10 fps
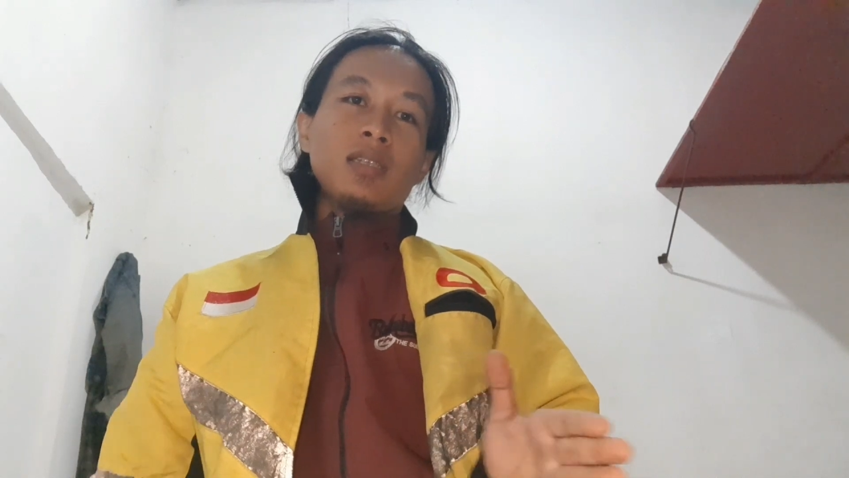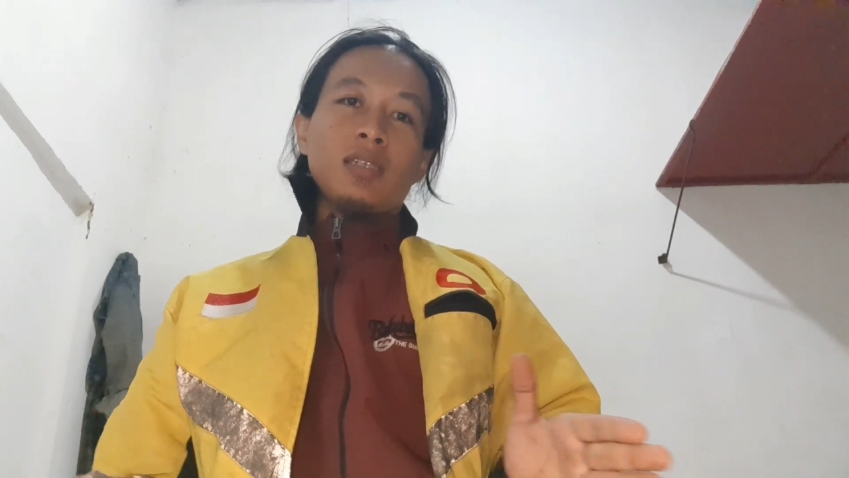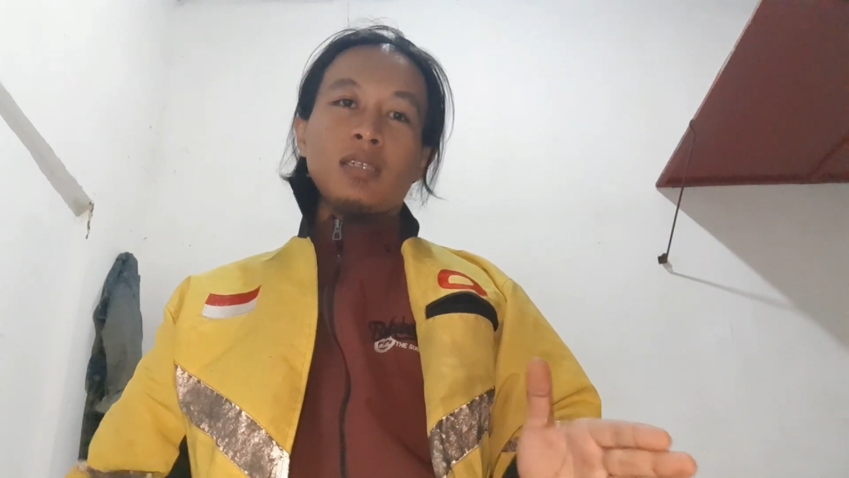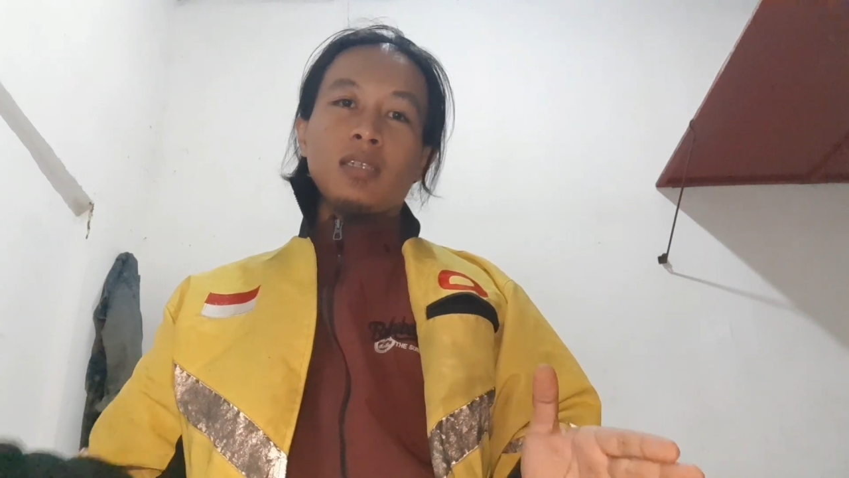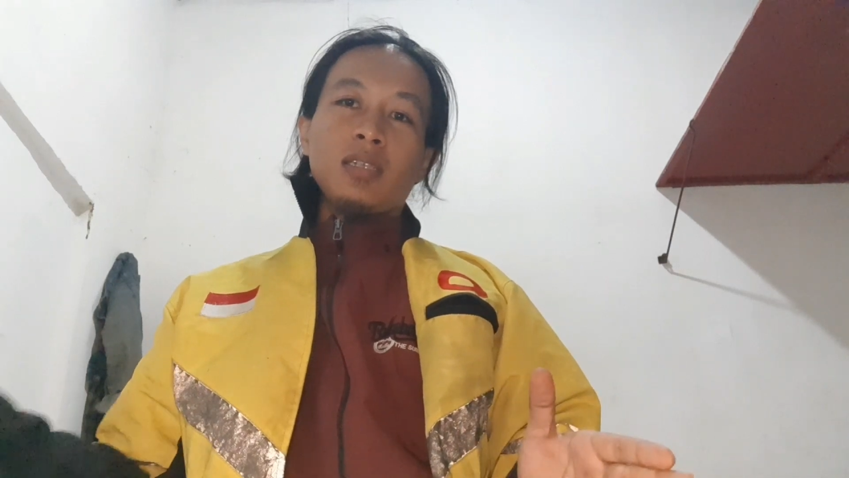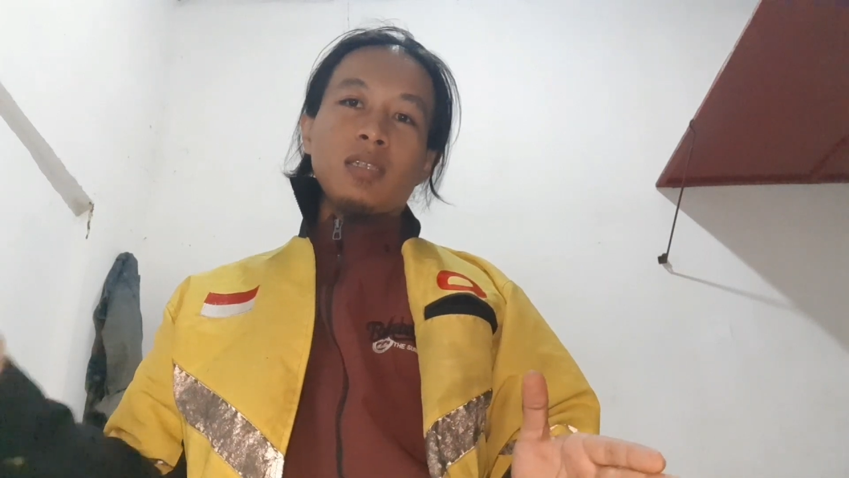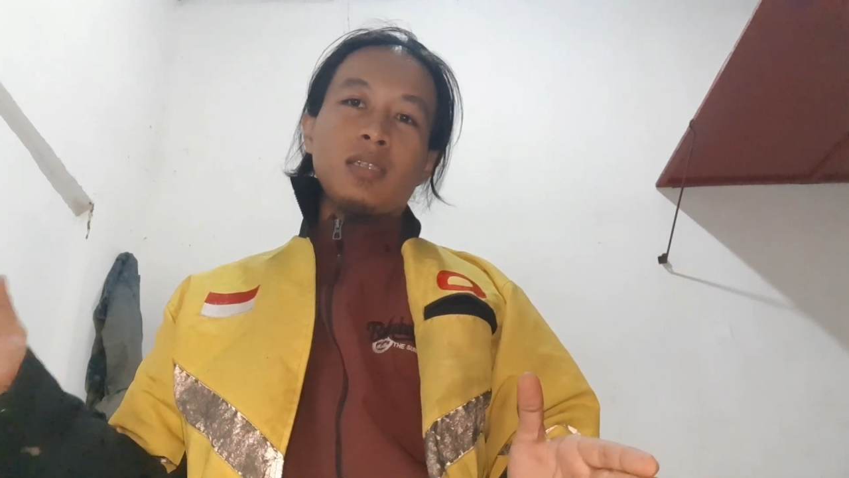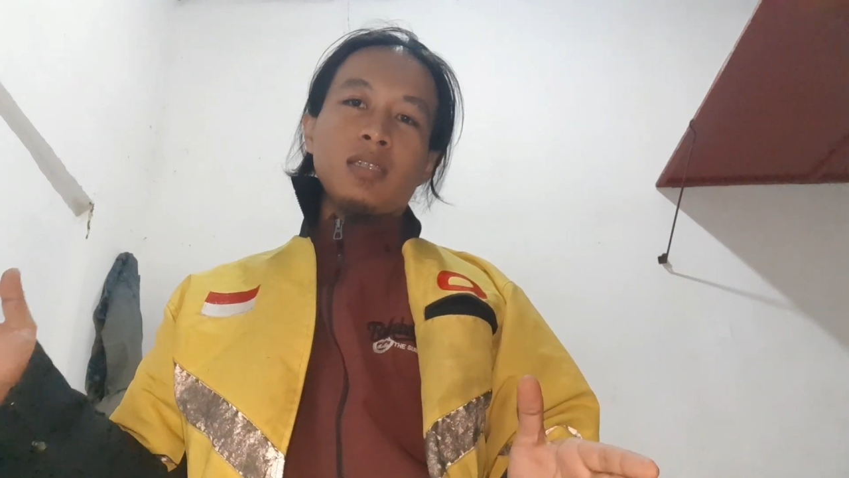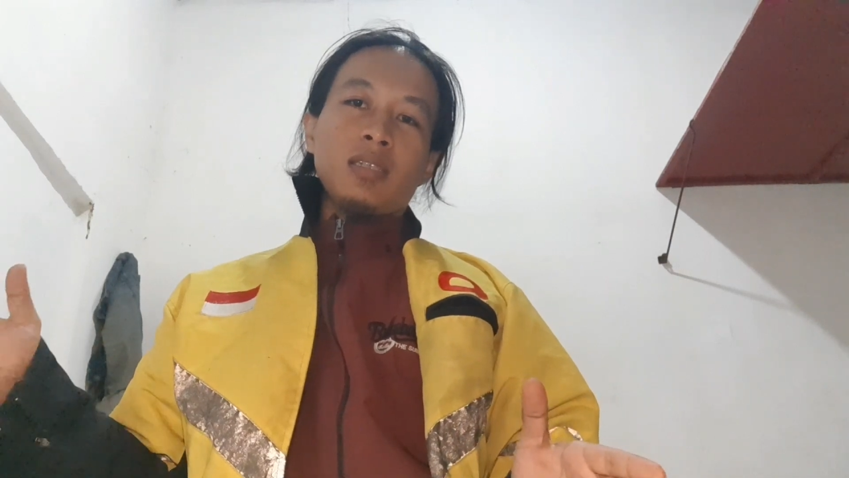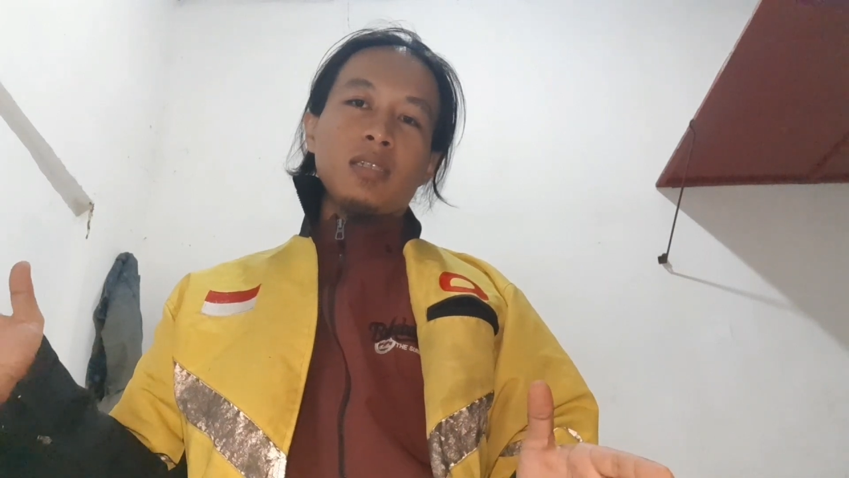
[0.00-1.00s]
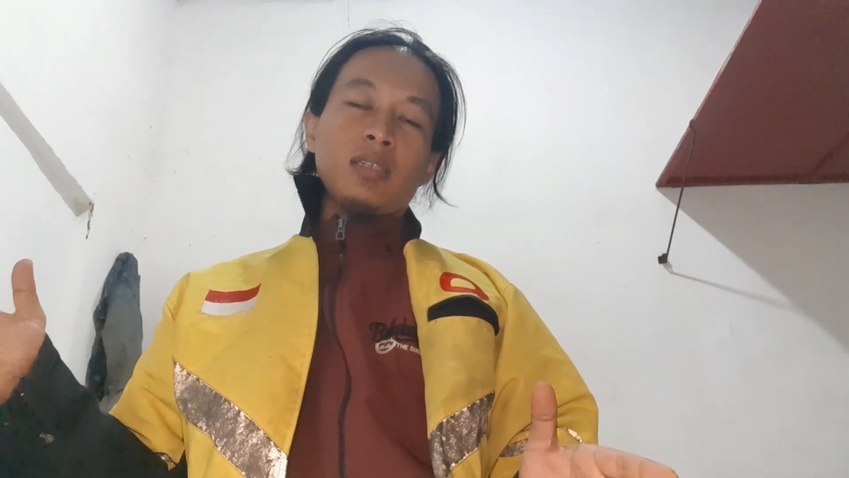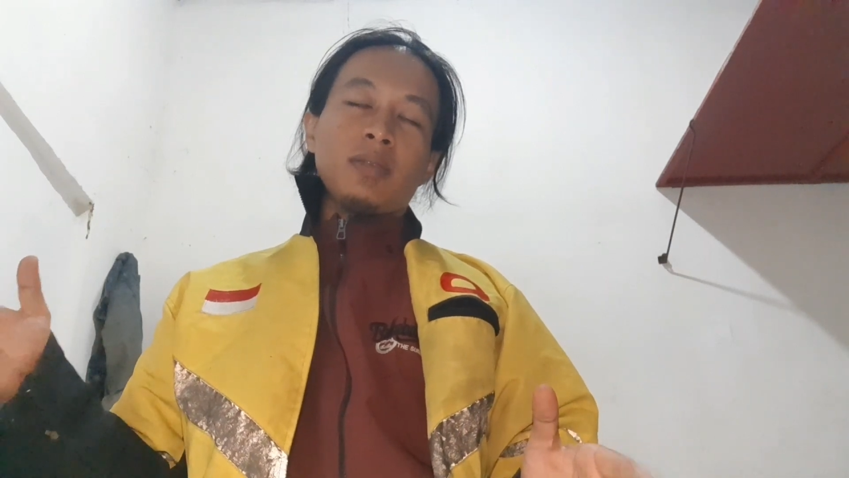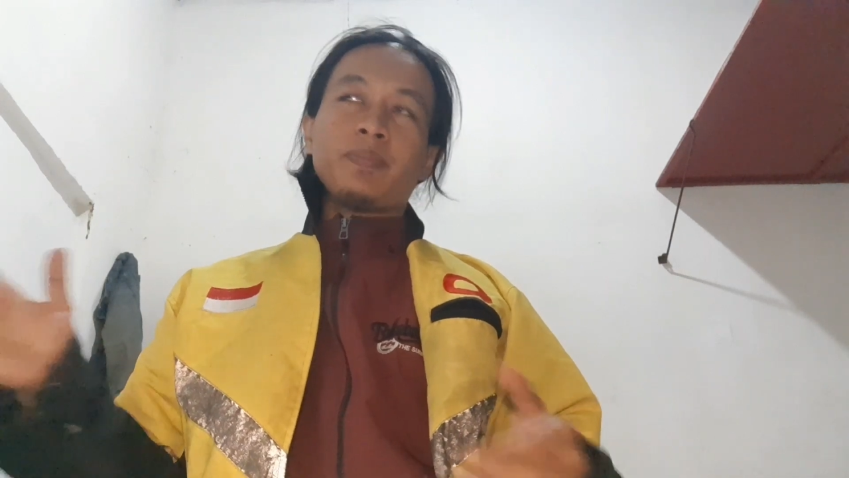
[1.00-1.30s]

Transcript: uh, eh,